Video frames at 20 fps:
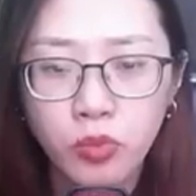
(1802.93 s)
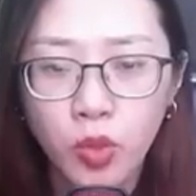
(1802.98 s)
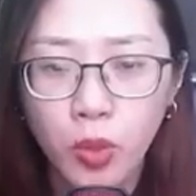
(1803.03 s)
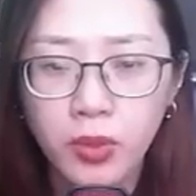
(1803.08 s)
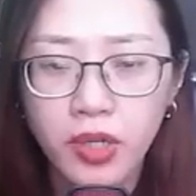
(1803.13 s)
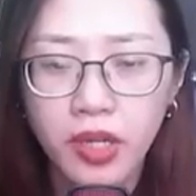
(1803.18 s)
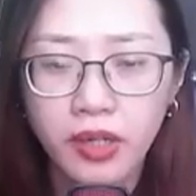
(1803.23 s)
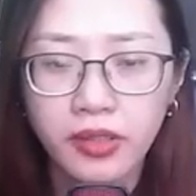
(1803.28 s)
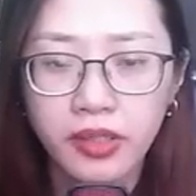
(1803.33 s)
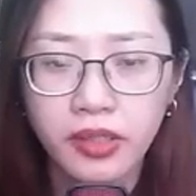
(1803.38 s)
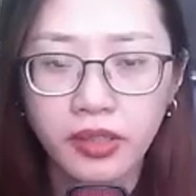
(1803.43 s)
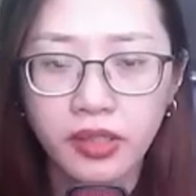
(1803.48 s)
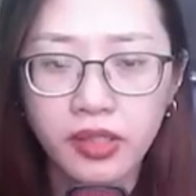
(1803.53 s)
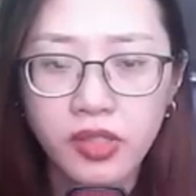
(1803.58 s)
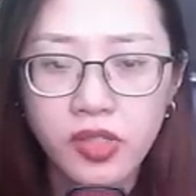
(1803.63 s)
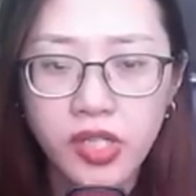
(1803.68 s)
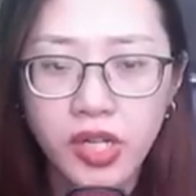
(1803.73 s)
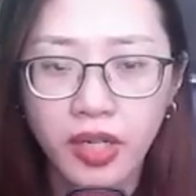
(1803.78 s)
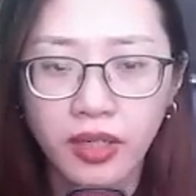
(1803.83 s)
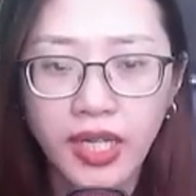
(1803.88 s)
một lần
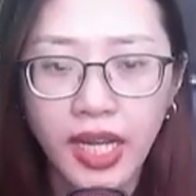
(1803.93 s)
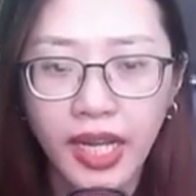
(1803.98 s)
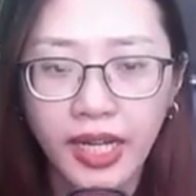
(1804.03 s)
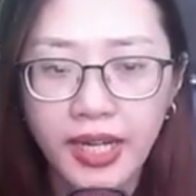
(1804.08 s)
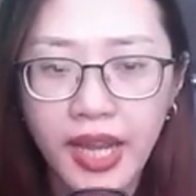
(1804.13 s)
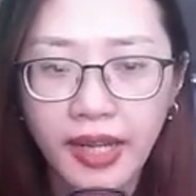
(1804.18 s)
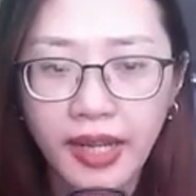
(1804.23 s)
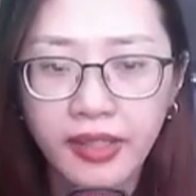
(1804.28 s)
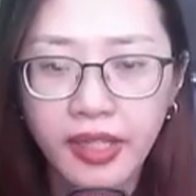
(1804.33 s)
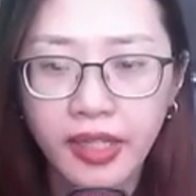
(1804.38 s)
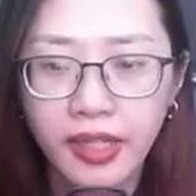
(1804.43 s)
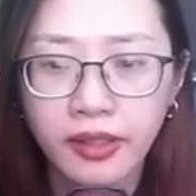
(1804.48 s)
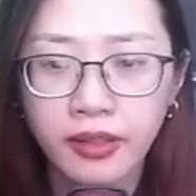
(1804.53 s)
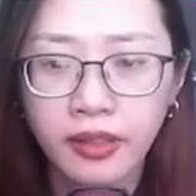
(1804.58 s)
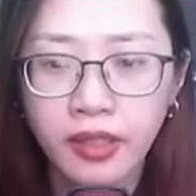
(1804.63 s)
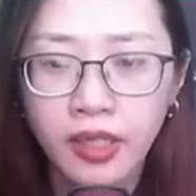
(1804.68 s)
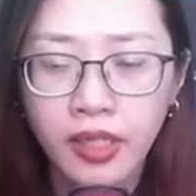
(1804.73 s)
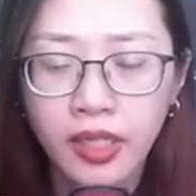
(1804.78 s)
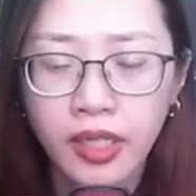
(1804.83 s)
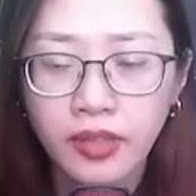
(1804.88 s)
nữa trở lại đan điền,
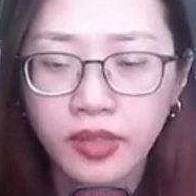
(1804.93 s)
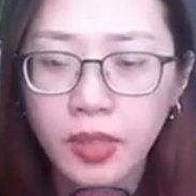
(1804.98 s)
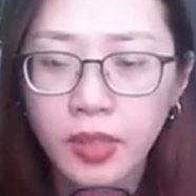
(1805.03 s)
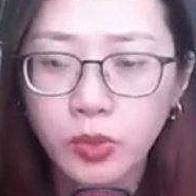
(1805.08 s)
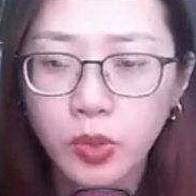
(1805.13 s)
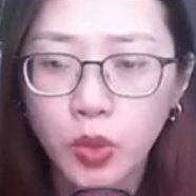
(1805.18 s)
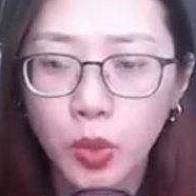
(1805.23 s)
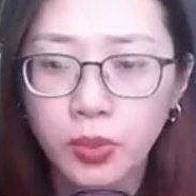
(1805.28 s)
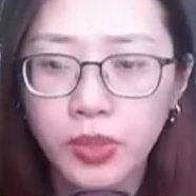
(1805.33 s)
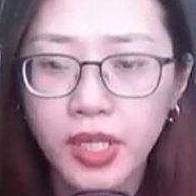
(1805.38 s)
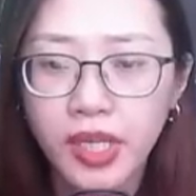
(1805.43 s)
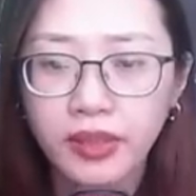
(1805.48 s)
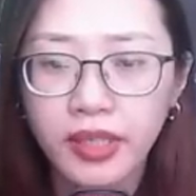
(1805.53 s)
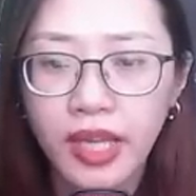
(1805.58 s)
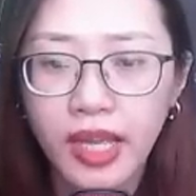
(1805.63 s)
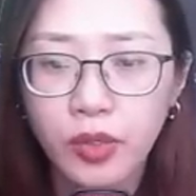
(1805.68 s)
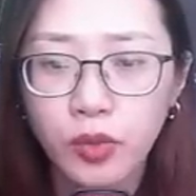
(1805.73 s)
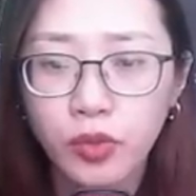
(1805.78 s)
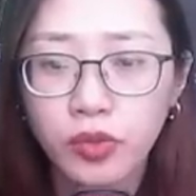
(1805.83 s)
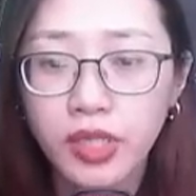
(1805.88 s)
tiếp tục đi
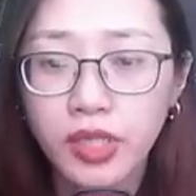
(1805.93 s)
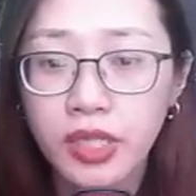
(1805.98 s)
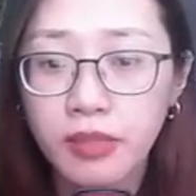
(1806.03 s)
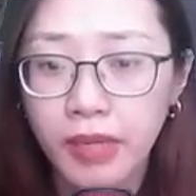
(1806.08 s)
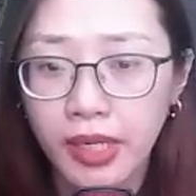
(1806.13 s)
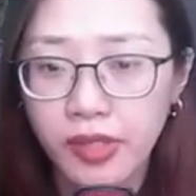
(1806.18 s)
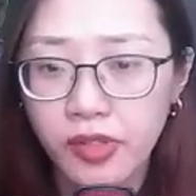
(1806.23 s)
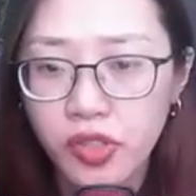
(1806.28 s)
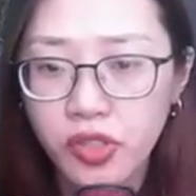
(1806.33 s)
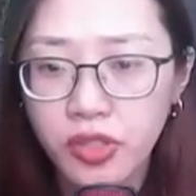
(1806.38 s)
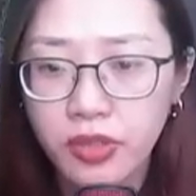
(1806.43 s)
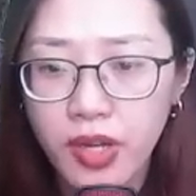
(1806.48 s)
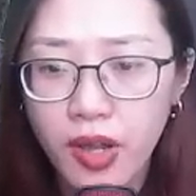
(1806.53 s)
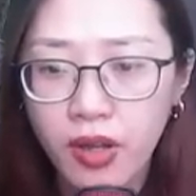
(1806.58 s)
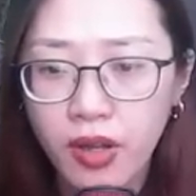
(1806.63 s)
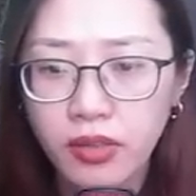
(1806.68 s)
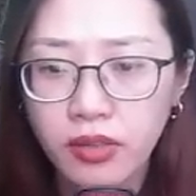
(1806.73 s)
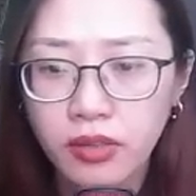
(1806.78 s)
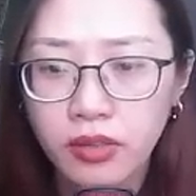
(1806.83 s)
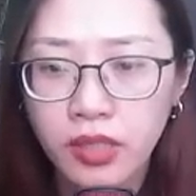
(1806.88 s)
theo kinh mạch trước
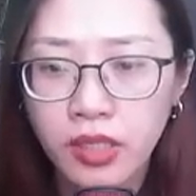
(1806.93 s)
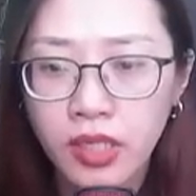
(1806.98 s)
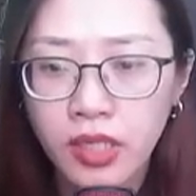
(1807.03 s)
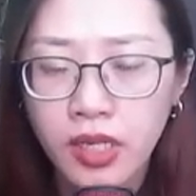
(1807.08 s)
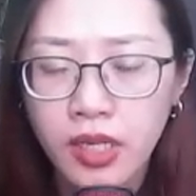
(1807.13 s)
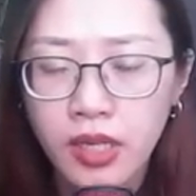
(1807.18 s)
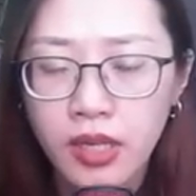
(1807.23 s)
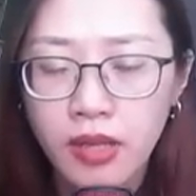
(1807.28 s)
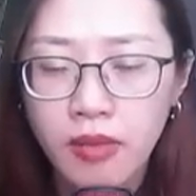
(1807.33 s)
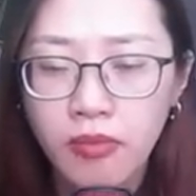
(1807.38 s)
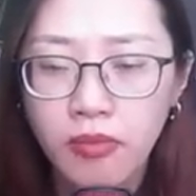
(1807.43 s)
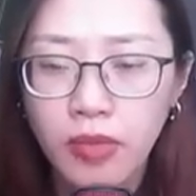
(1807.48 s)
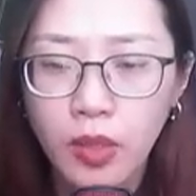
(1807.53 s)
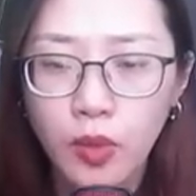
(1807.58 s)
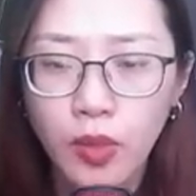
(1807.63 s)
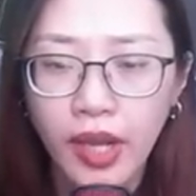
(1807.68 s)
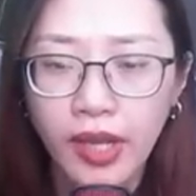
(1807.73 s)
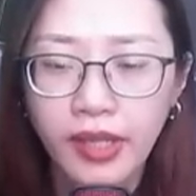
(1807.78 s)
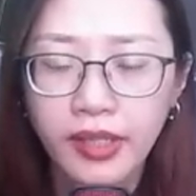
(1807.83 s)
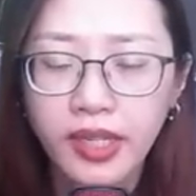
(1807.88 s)
đó. Mà
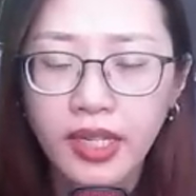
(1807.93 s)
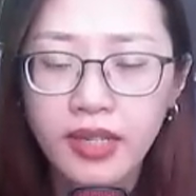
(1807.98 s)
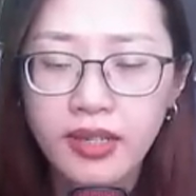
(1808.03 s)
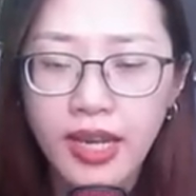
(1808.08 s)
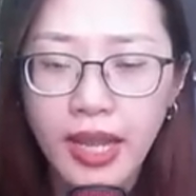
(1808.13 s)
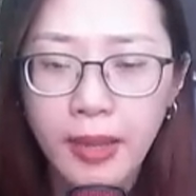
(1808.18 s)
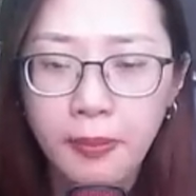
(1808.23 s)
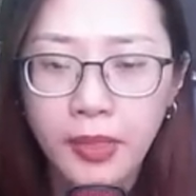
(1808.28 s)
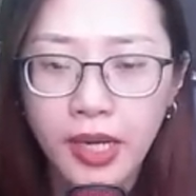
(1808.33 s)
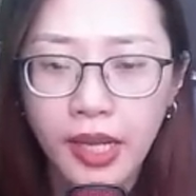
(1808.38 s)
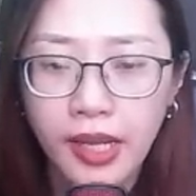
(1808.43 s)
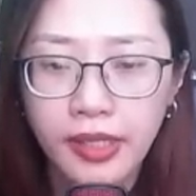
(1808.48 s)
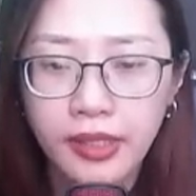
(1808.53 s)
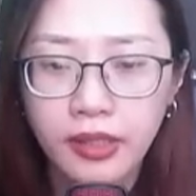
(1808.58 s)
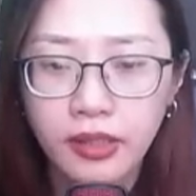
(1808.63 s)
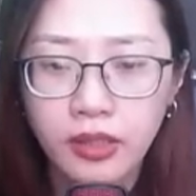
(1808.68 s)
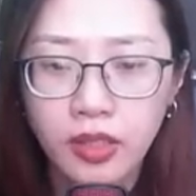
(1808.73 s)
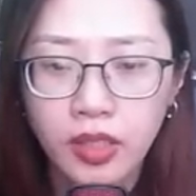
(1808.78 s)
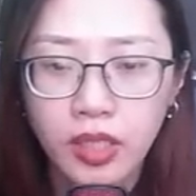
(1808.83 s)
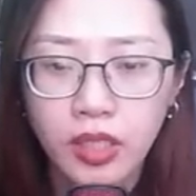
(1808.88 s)
loại cách làm
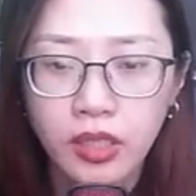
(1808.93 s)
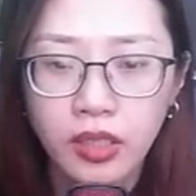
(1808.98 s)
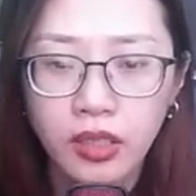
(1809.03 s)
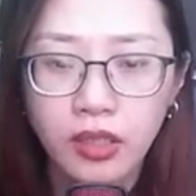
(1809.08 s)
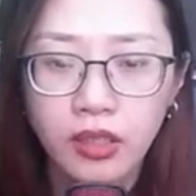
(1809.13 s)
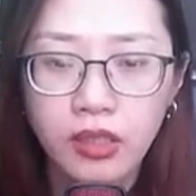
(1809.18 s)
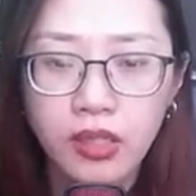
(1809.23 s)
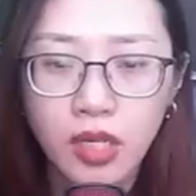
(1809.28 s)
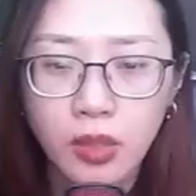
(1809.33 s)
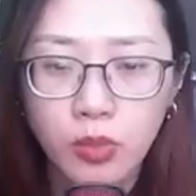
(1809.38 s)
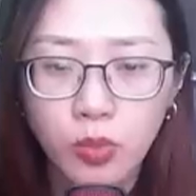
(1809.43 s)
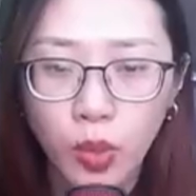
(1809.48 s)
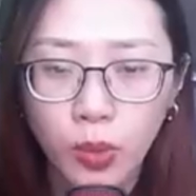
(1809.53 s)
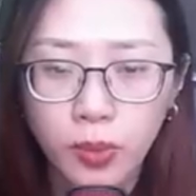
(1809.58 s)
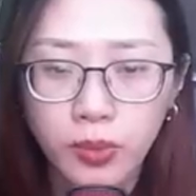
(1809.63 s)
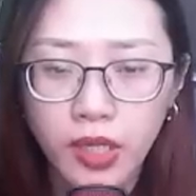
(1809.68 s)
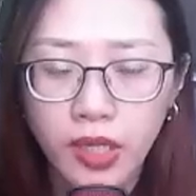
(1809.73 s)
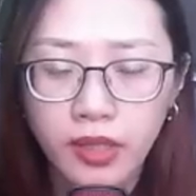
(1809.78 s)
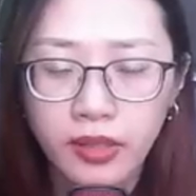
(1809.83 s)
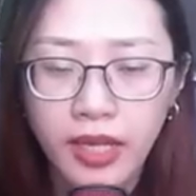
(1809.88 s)
này, lần
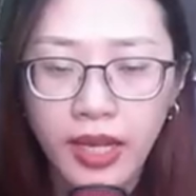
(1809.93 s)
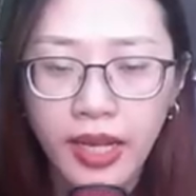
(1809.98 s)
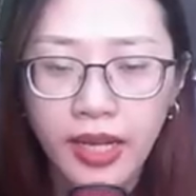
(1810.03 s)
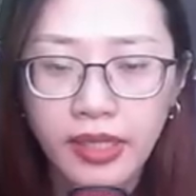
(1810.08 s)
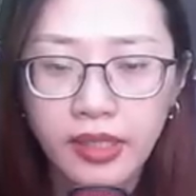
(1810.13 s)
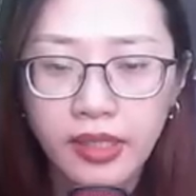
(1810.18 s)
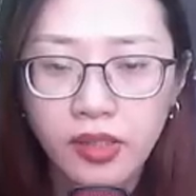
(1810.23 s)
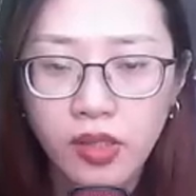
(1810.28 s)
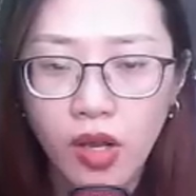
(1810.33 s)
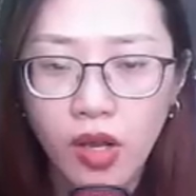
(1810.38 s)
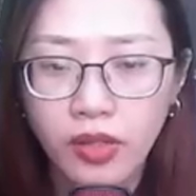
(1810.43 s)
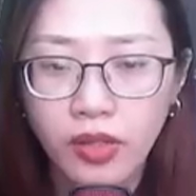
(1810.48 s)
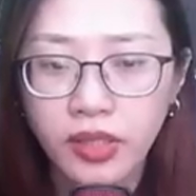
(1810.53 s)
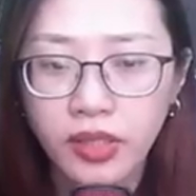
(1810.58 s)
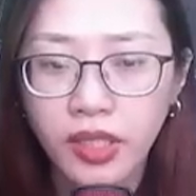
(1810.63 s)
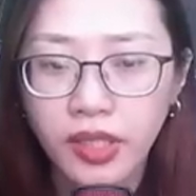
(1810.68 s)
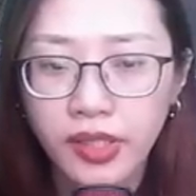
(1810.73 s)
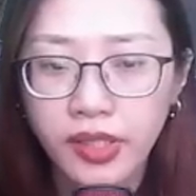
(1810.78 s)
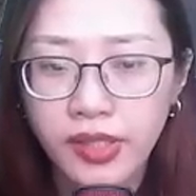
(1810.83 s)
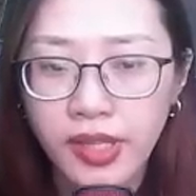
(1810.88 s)
một lần hai còn
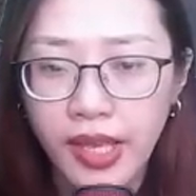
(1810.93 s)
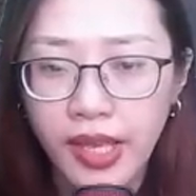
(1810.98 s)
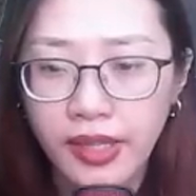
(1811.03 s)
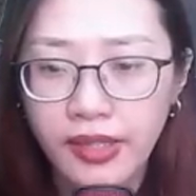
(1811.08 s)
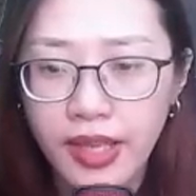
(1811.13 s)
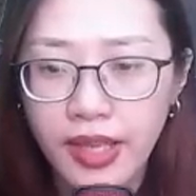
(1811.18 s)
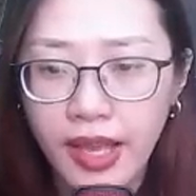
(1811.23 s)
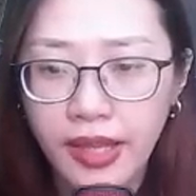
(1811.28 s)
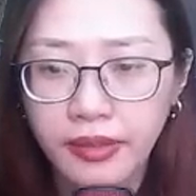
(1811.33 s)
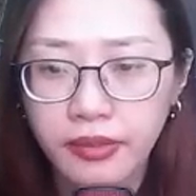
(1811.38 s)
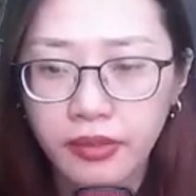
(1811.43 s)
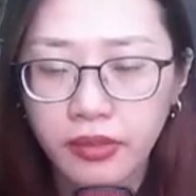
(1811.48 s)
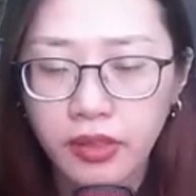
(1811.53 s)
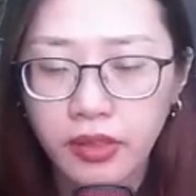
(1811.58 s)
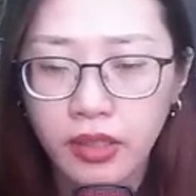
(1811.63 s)
hơi nhẹ nhàng,